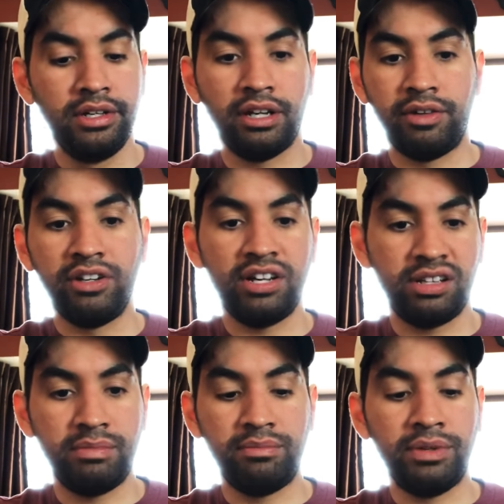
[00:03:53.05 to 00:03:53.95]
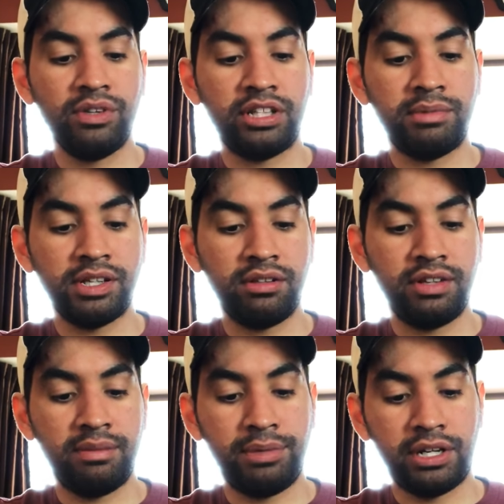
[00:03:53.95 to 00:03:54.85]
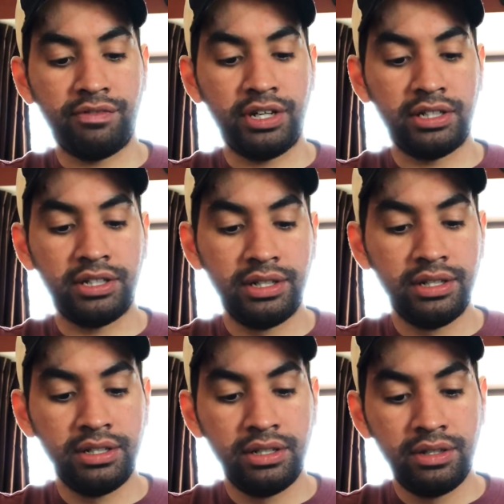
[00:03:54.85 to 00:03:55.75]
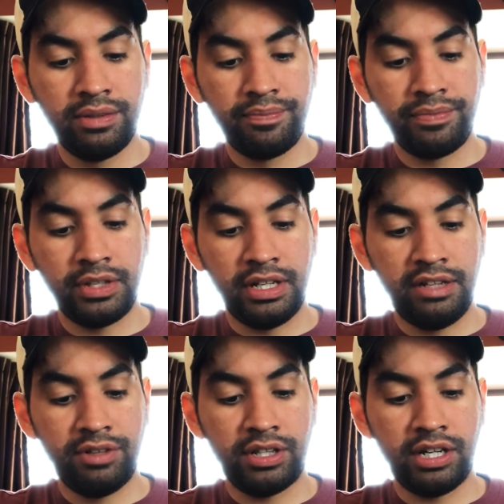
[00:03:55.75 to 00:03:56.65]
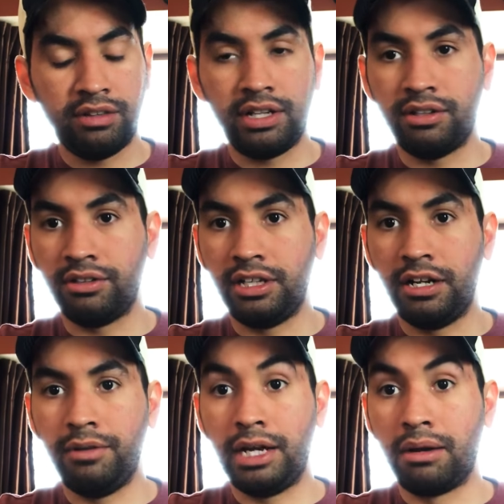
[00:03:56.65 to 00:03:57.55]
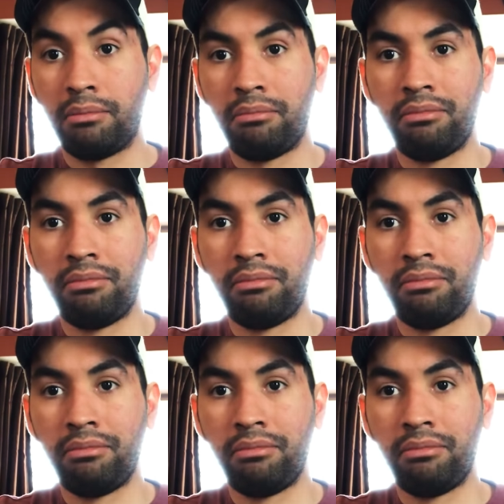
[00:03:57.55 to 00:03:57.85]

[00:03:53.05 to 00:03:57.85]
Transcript: Qué bueno que Me, gustan más estos de la pierna, fíjate. Y el libro este que no se le sostiene bien.